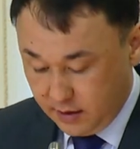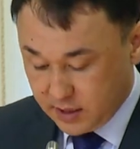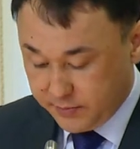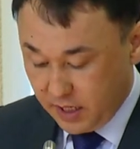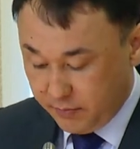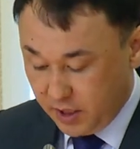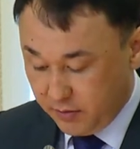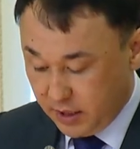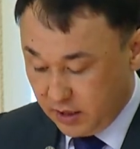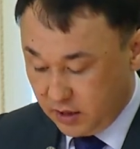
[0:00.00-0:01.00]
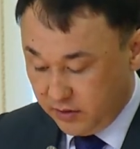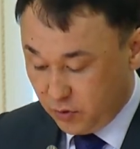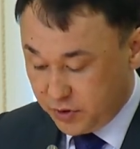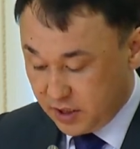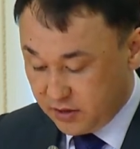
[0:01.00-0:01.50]
СПК принимает активное
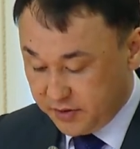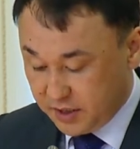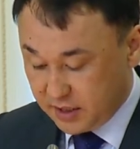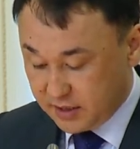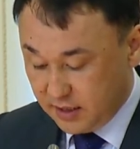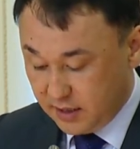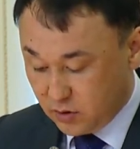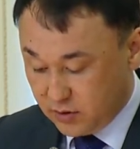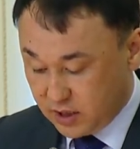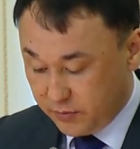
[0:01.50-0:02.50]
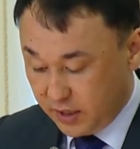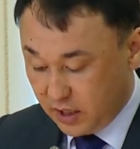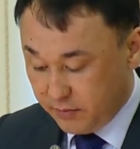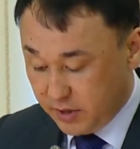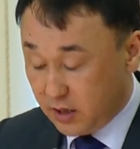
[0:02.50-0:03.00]
участие во всех социальных государственных
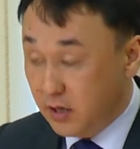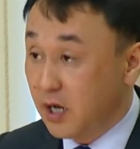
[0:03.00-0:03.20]
программах.